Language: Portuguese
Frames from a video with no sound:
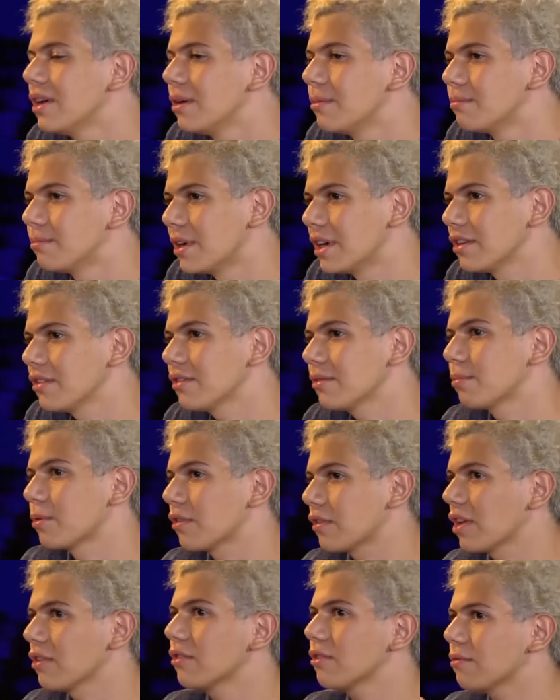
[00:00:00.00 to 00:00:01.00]
Mas o
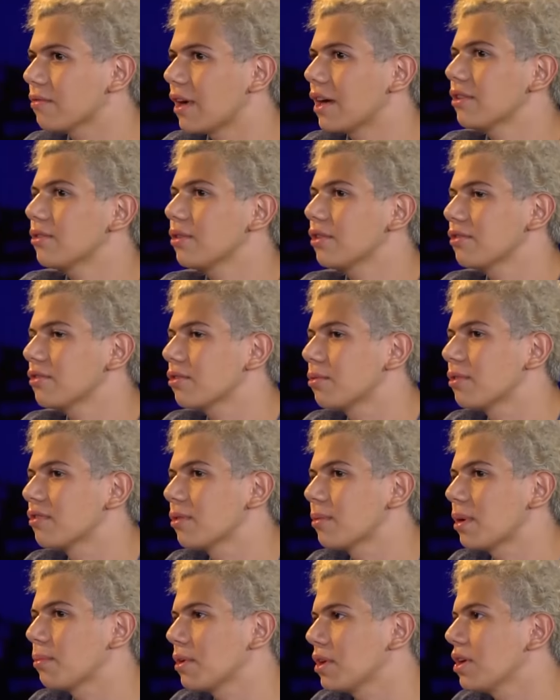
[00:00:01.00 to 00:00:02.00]
processo, de fato, acho que começou
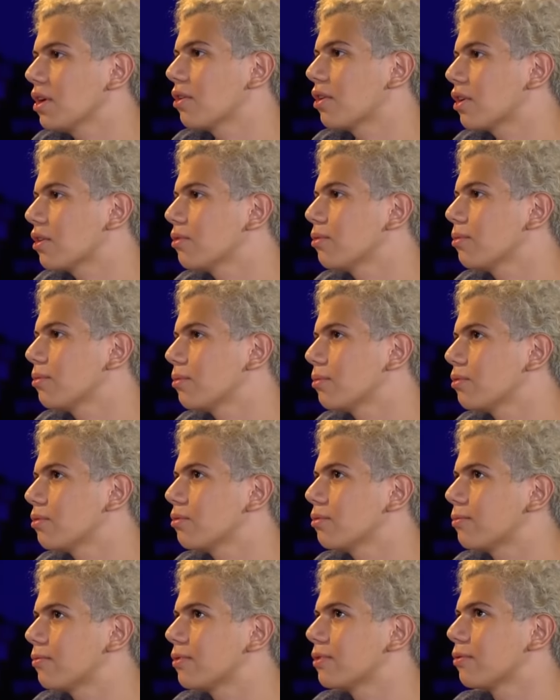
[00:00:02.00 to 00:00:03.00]
para mim agora no,
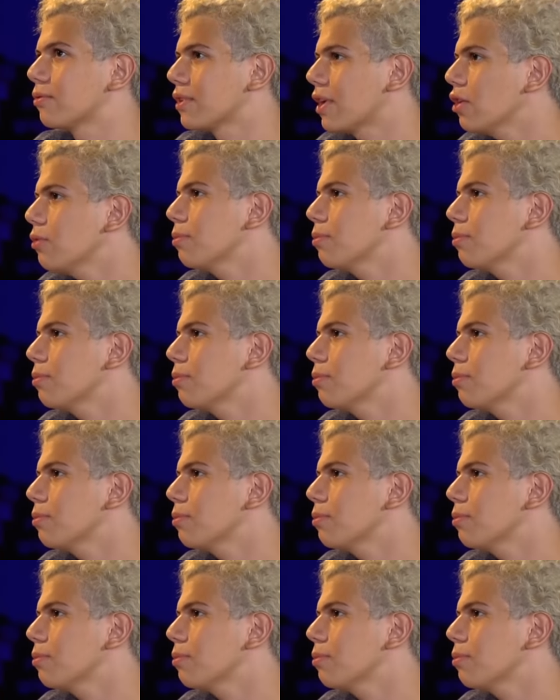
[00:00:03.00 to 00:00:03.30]
no, no, final do